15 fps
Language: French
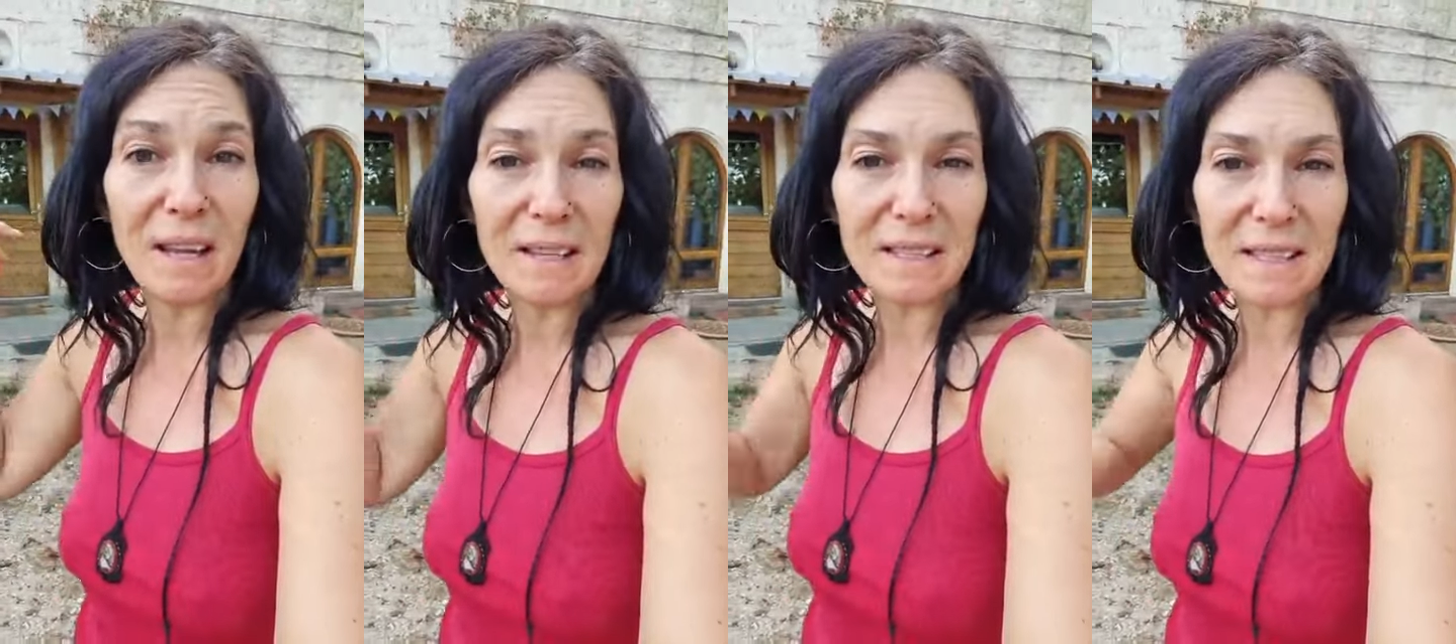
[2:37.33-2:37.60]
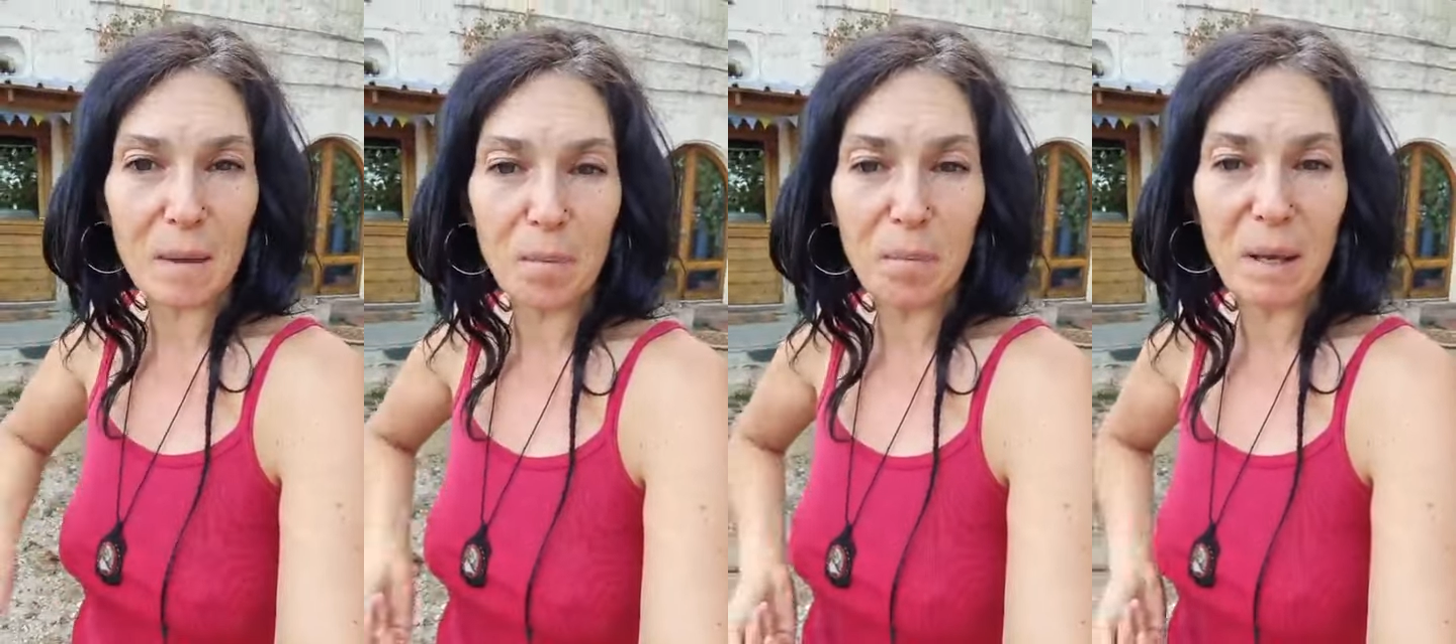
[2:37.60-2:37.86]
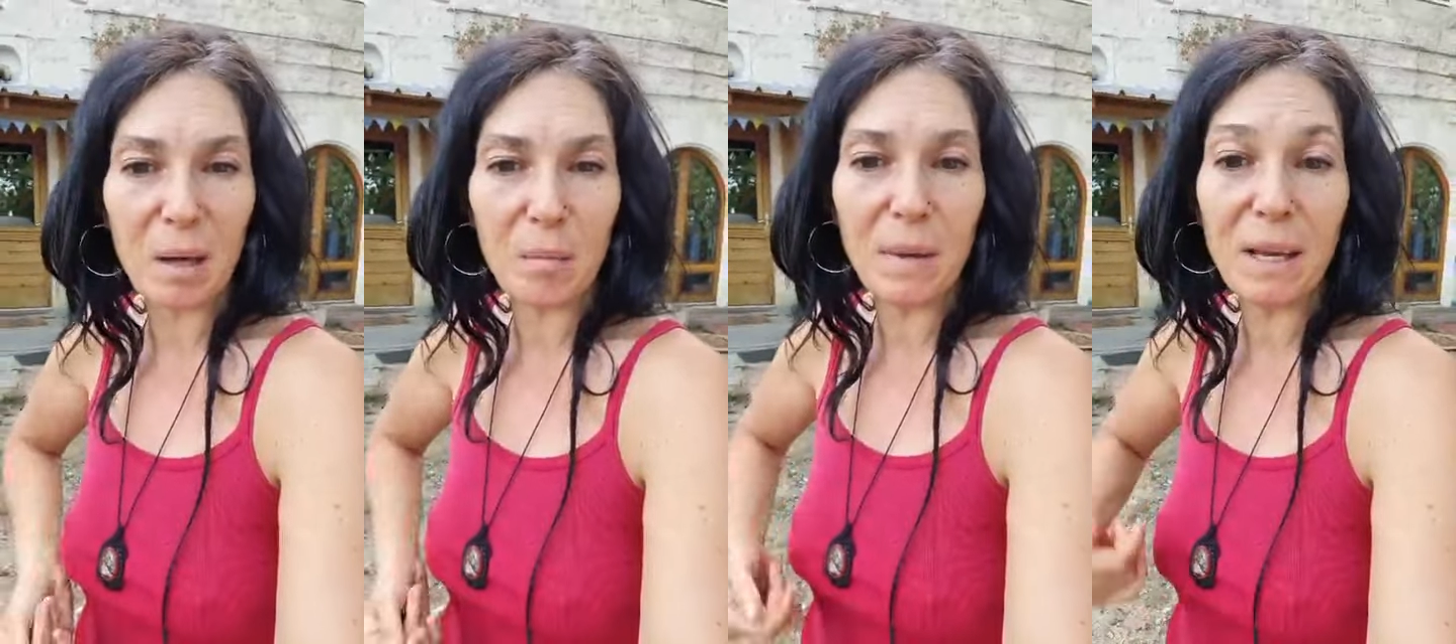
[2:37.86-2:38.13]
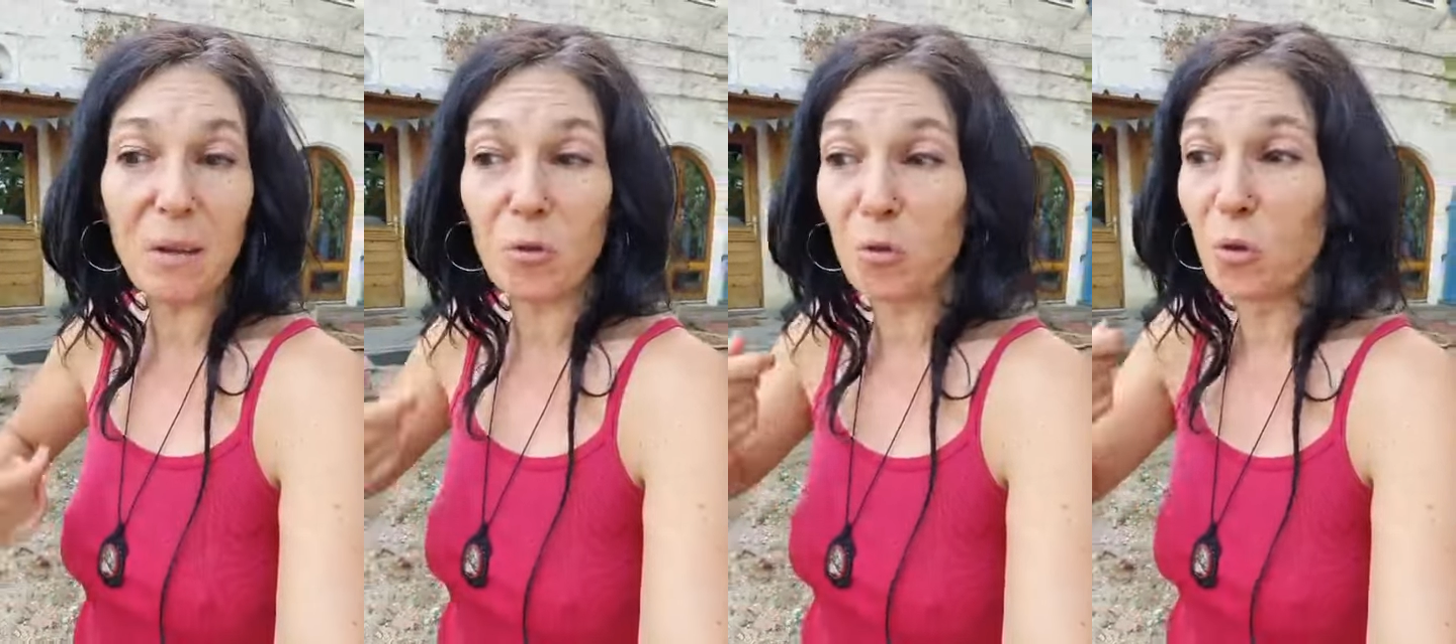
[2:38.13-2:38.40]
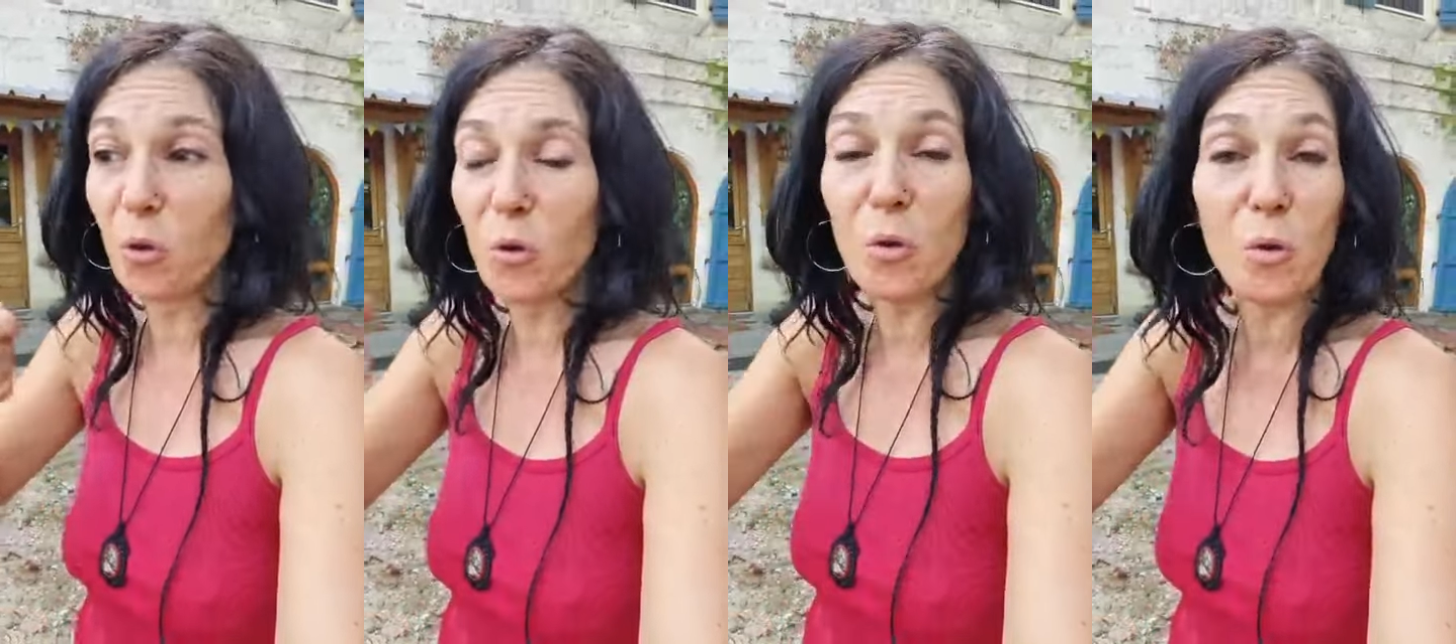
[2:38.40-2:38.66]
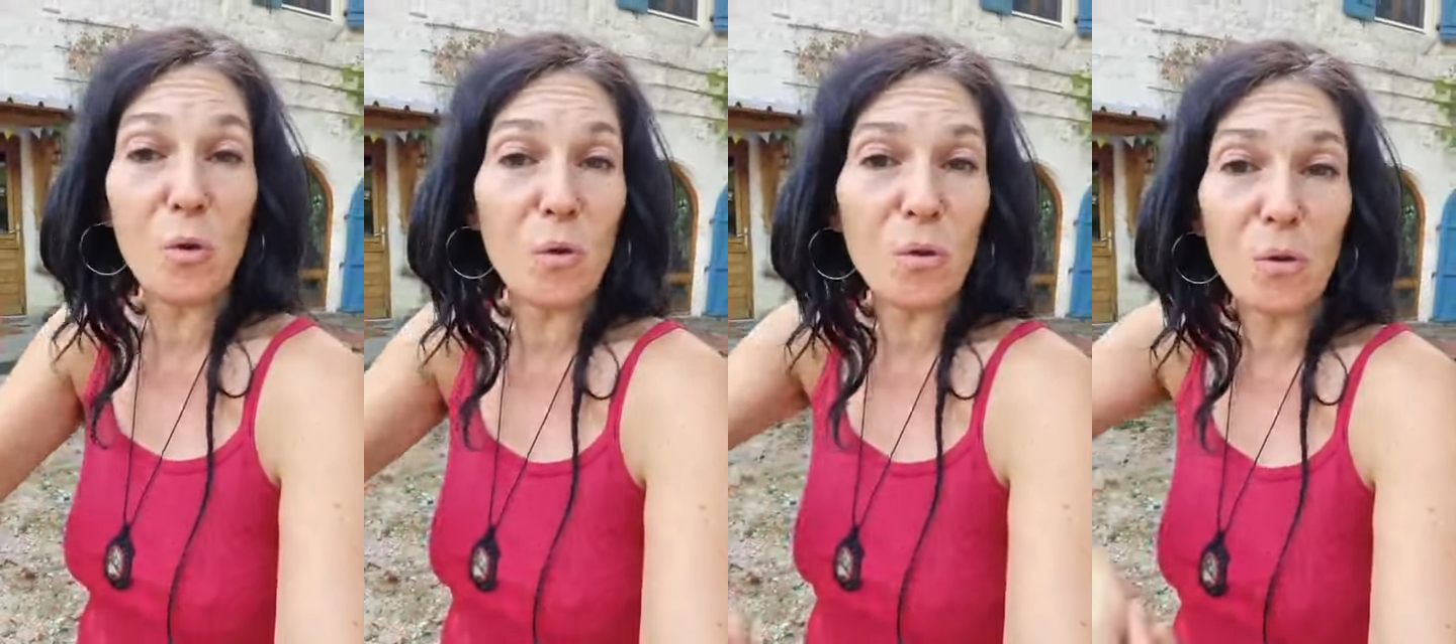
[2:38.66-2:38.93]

ça me permet de